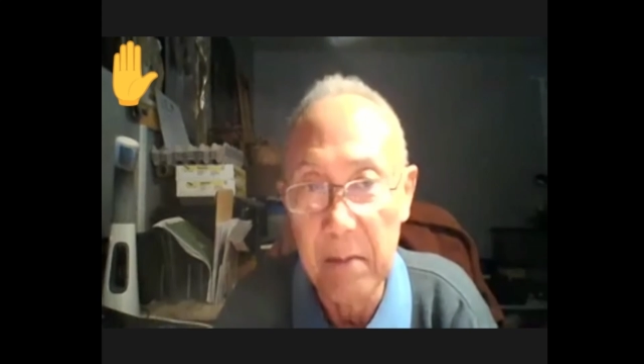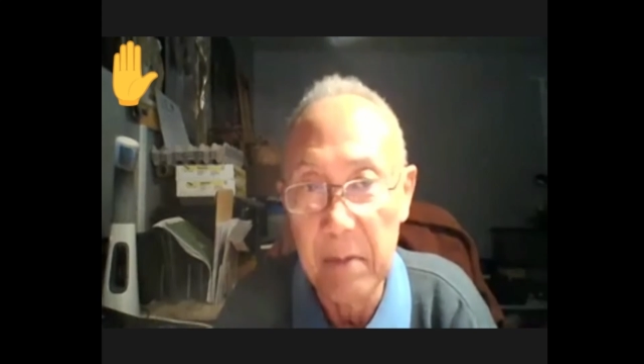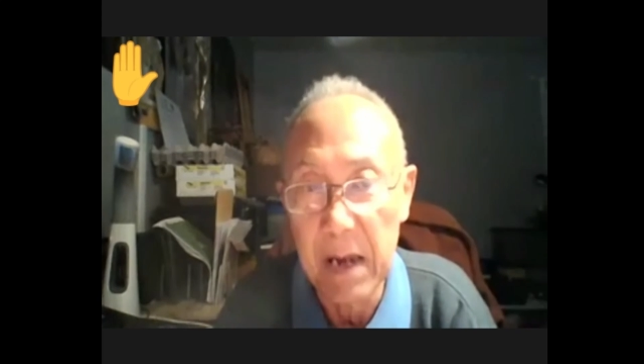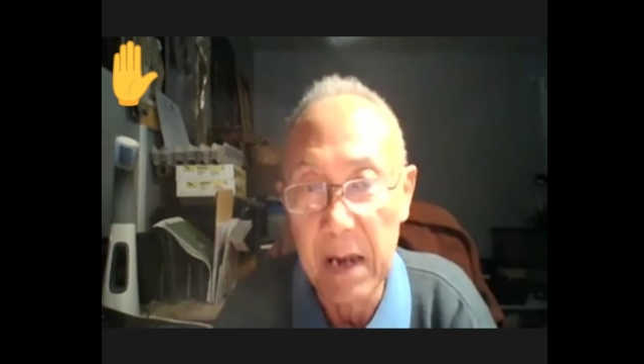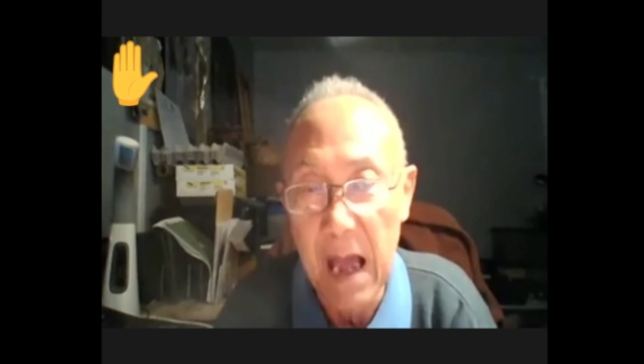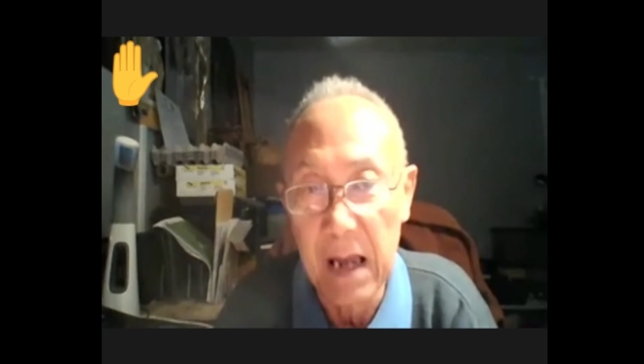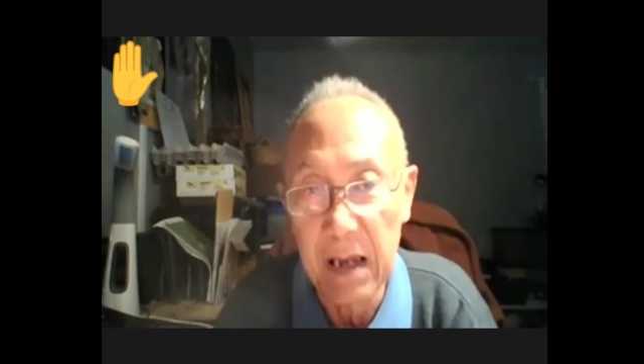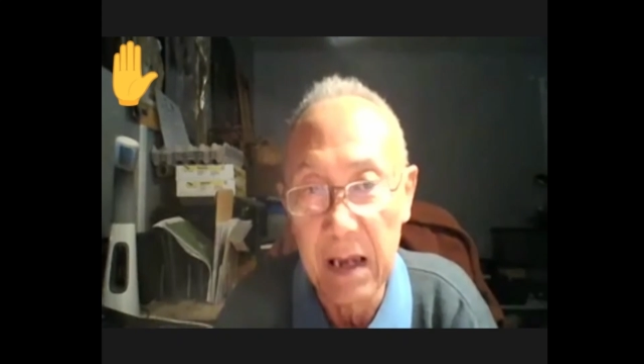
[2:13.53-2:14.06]

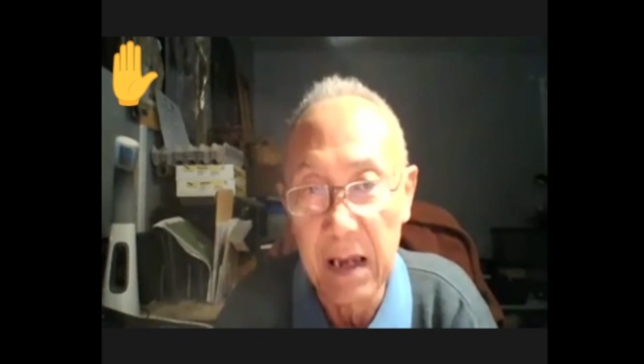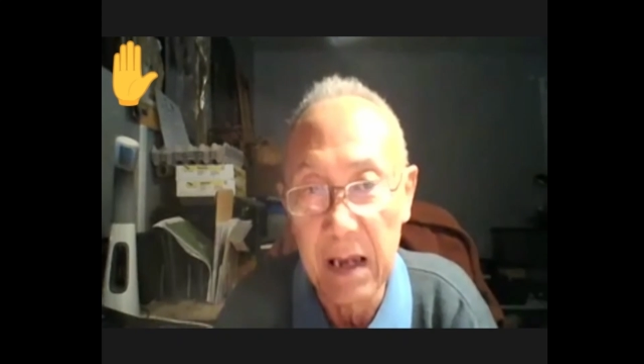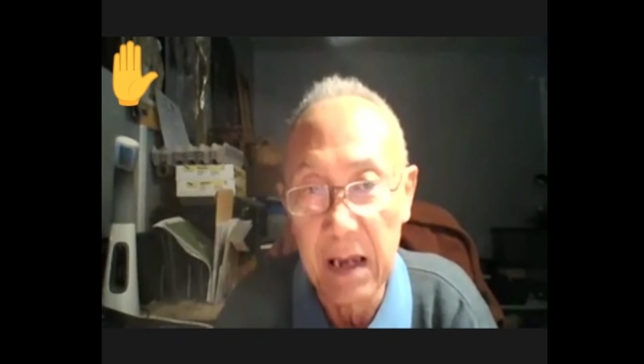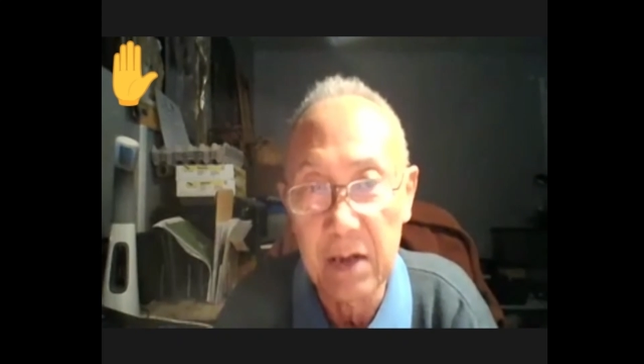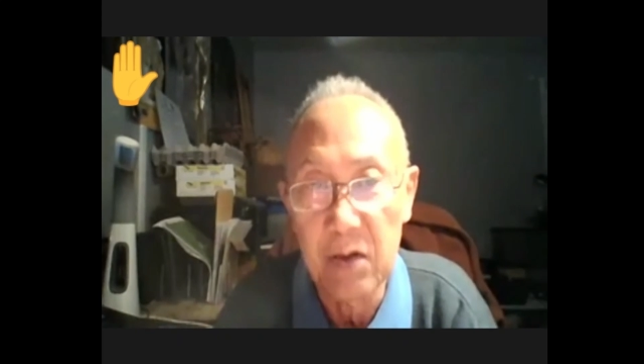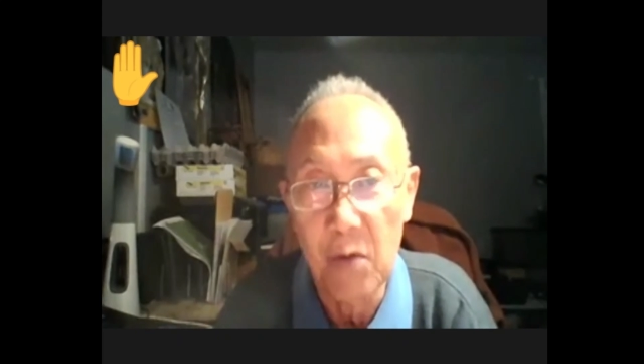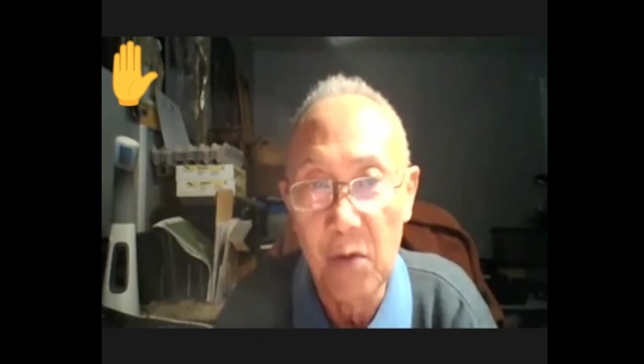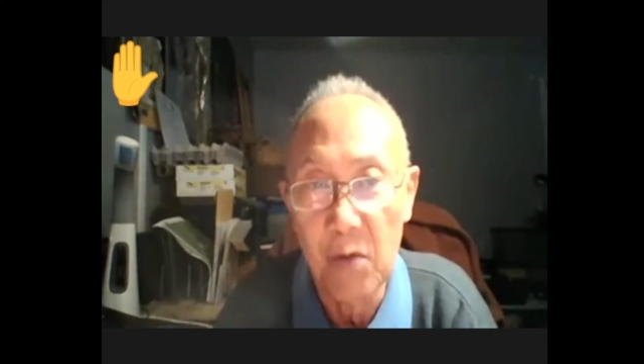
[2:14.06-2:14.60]
ไม่ได้เลย
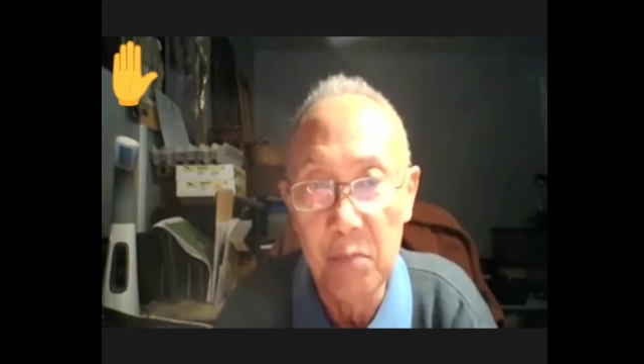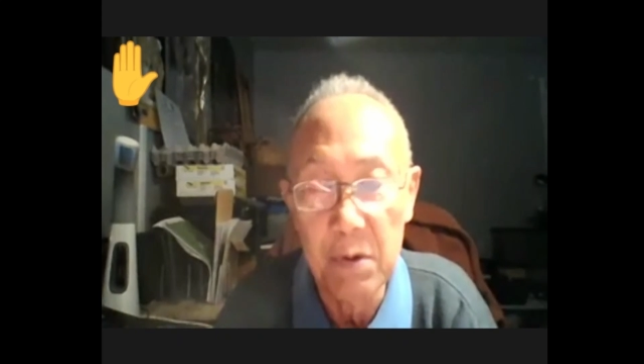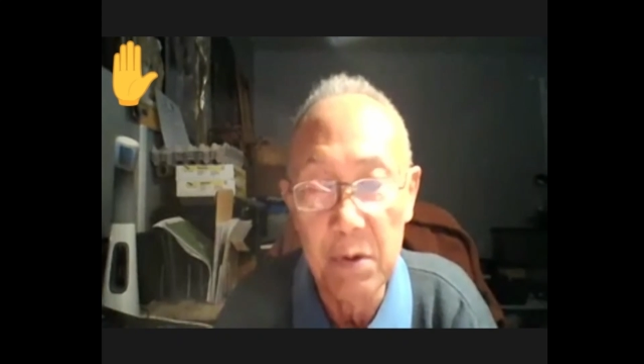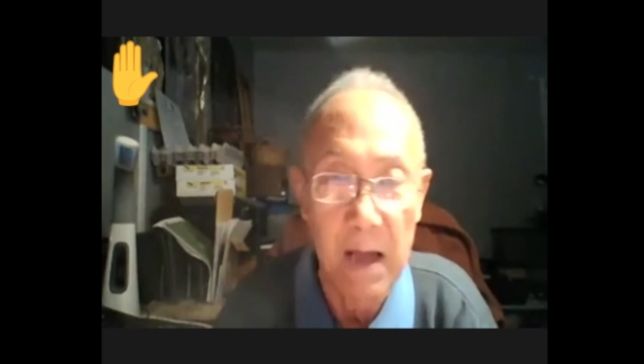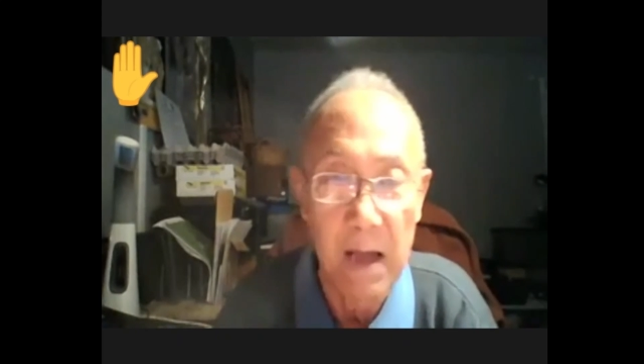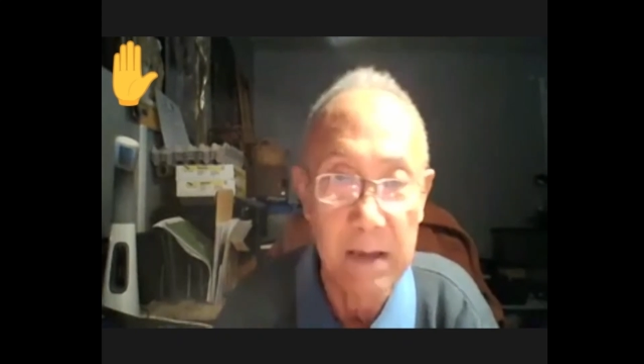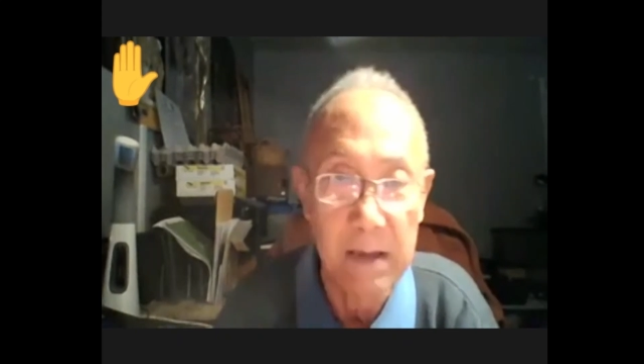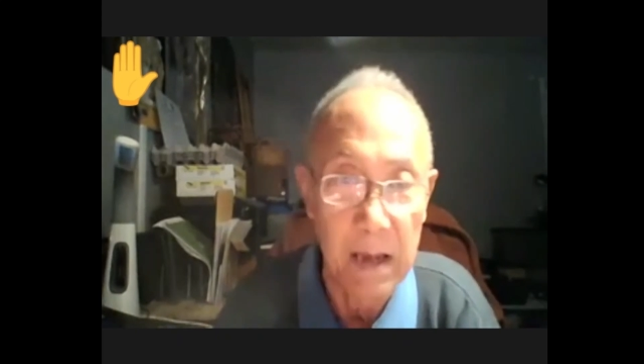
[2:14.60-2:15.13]
ก็ต้อง
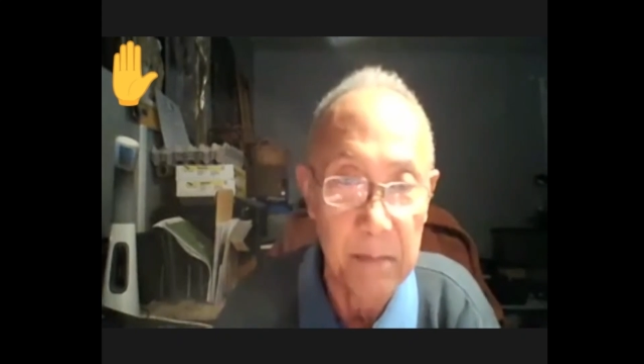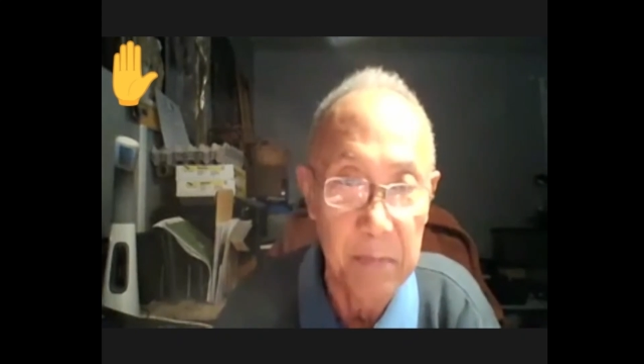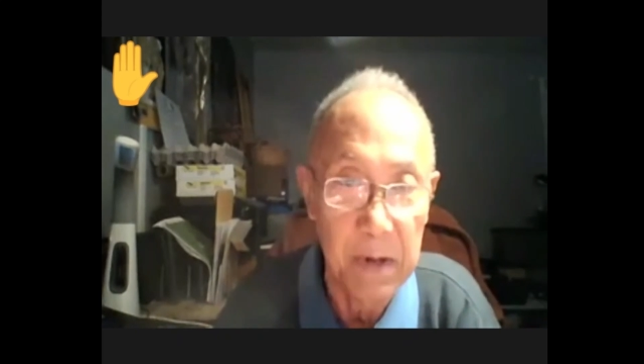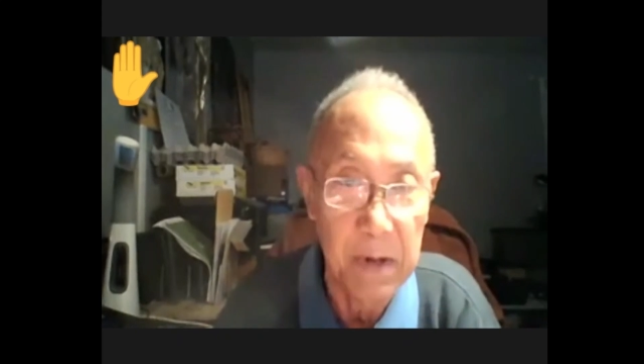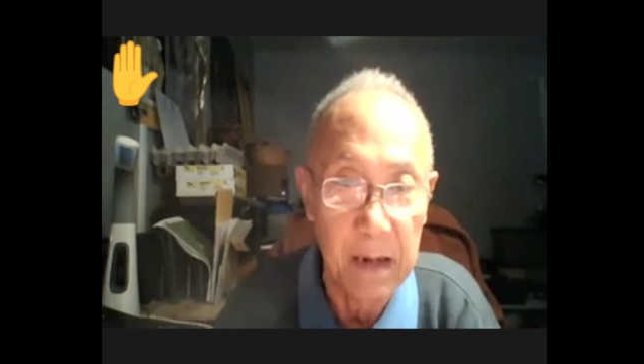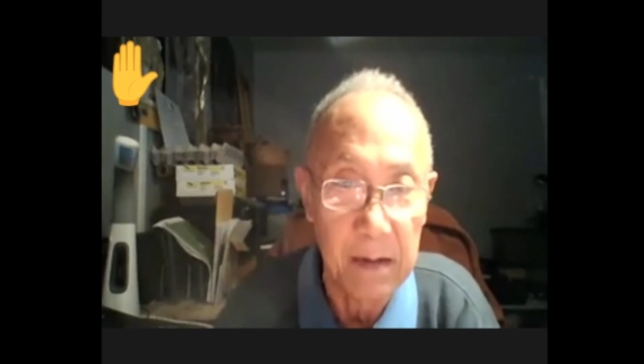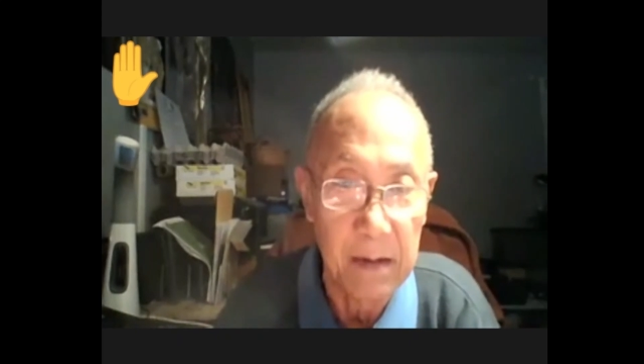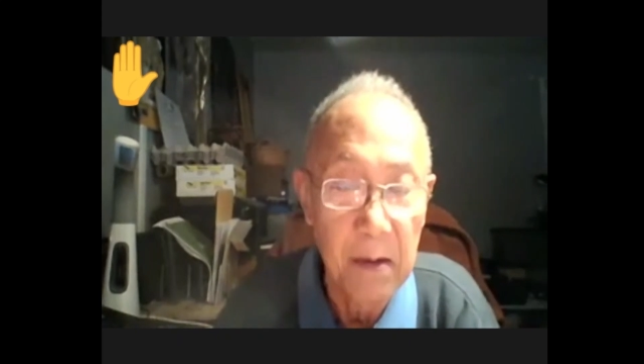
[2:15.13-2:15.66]
พึ่งพาใส่
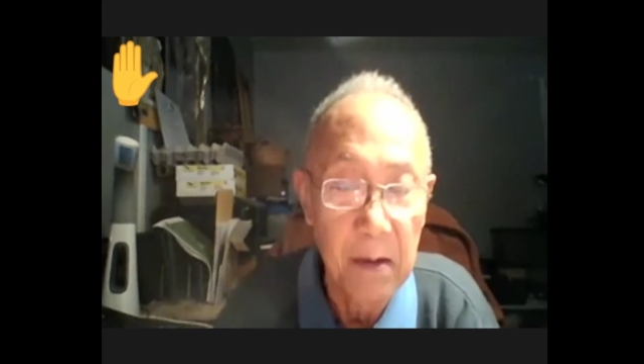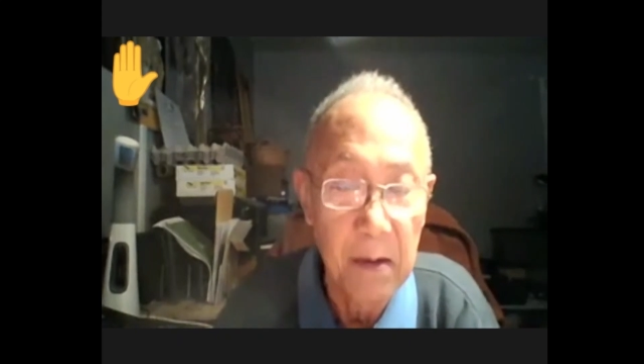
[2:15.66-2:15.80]
เพื่อน